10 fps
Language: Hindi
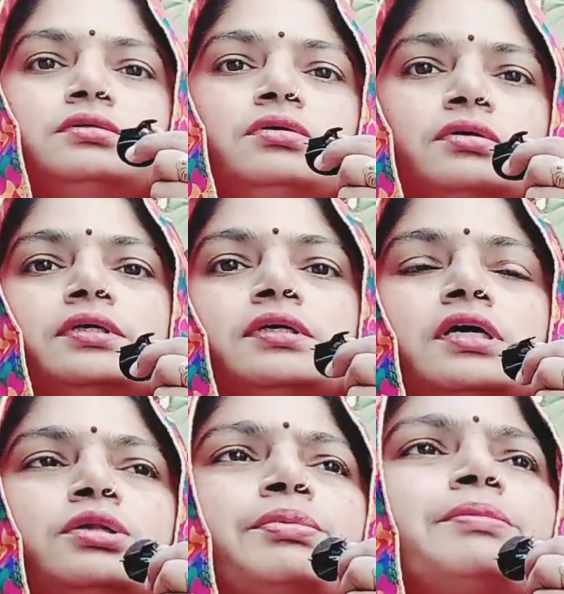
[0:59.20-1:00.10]

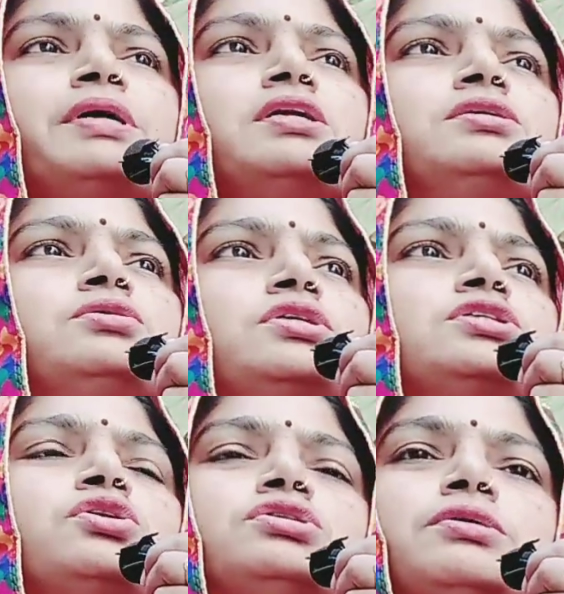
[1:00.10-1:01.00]
होएगा तो फिर मैंने सोचा
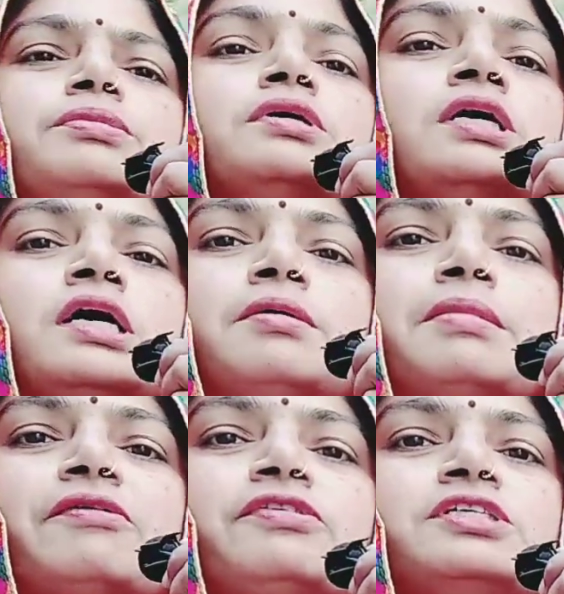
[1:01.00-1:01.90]
चलो सब
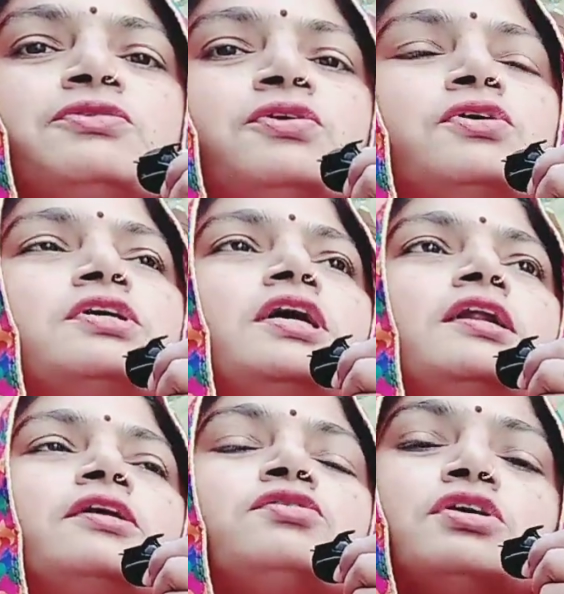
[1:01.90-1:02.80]
मैं फर्स्ट व्लॉग
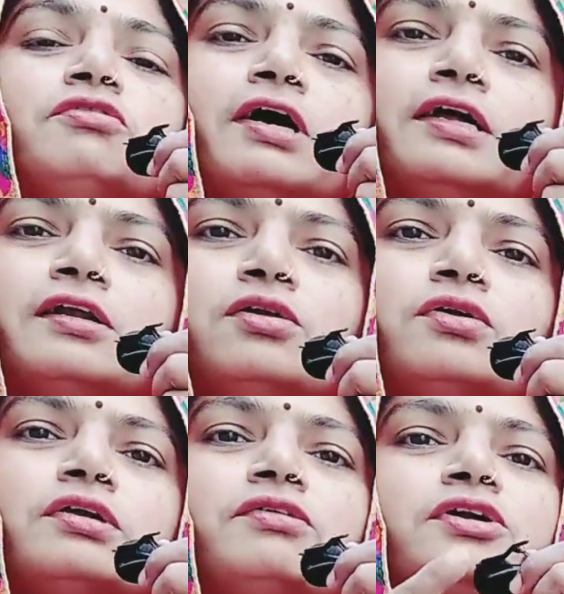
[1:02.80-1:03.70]
डाल रही उनकी वायरल
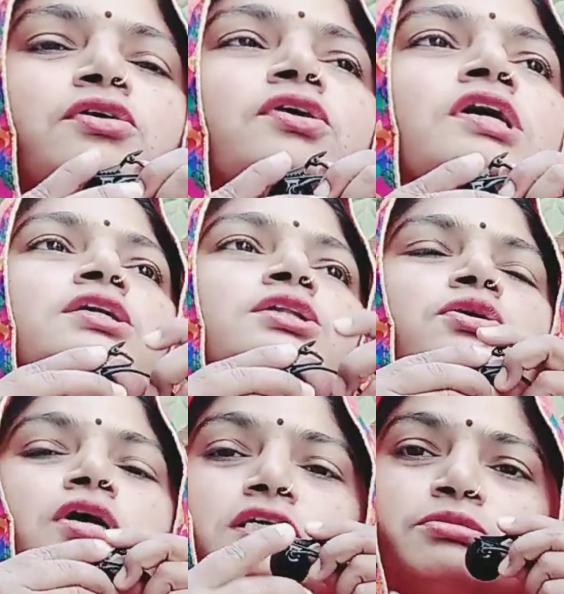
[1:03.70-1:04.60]
हो रही है वीडियो
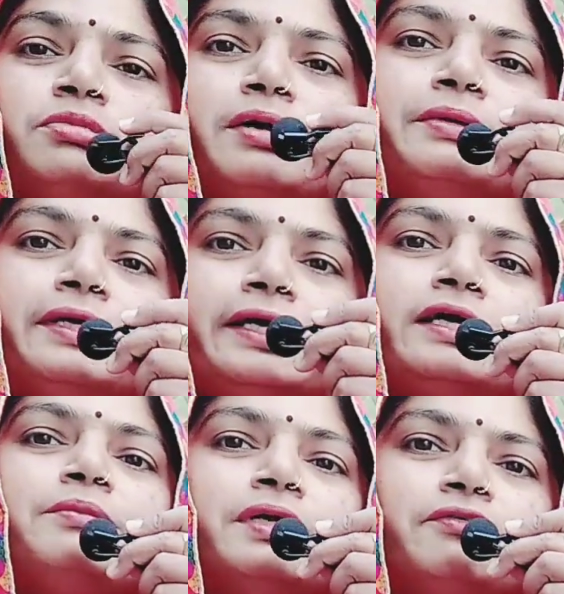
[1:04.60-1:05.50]
तो आज मैं भी
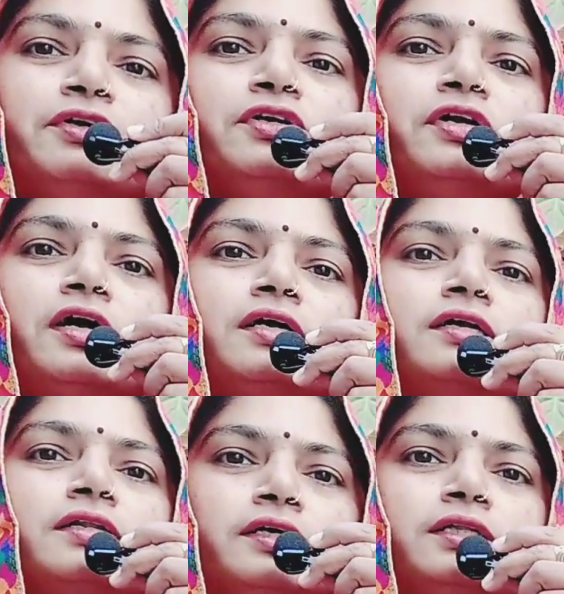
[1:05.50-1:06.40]
एक बड़ी वीडियो डाल
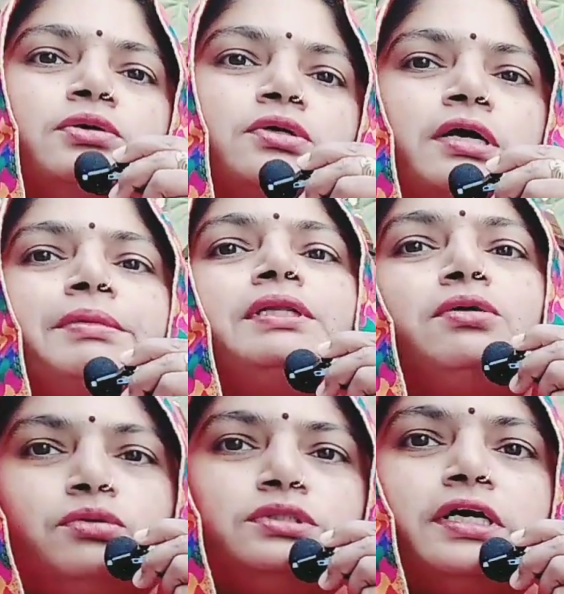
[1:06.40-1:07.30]
कर देखती हूँ क्या पता
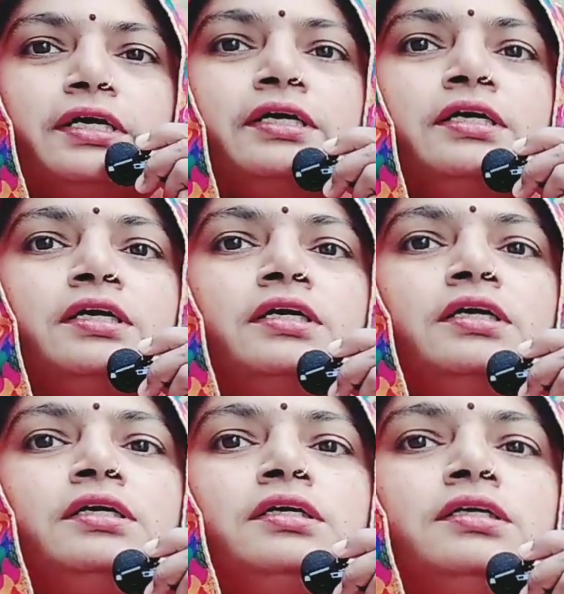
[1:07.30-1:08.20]
हो जाए
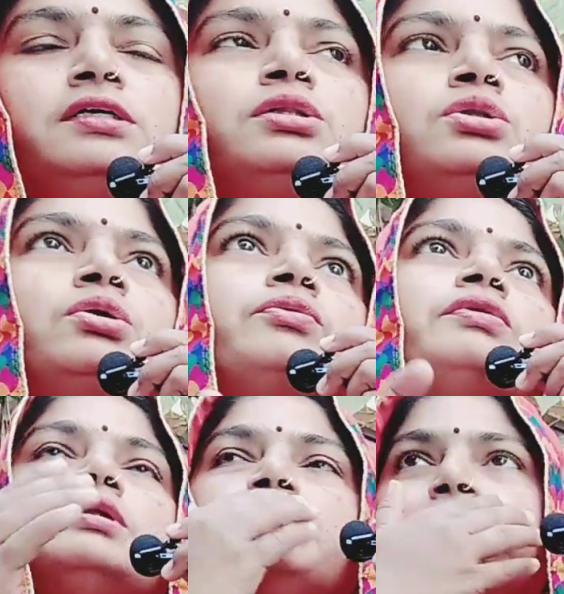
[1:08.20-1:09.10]
तो
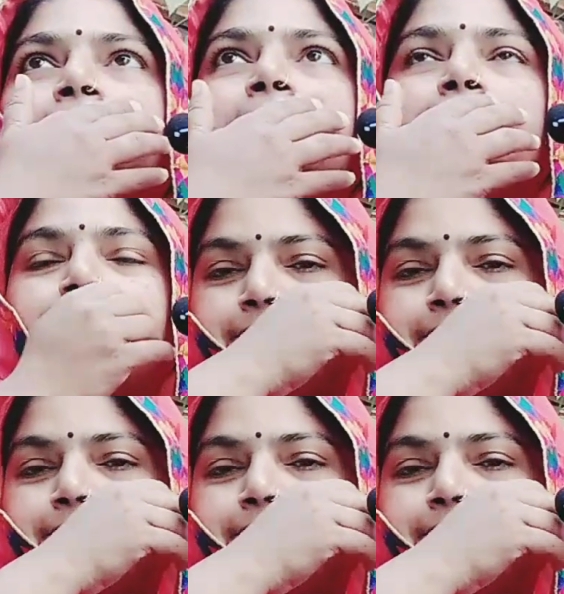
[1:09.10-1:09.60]
फिर मैंने ना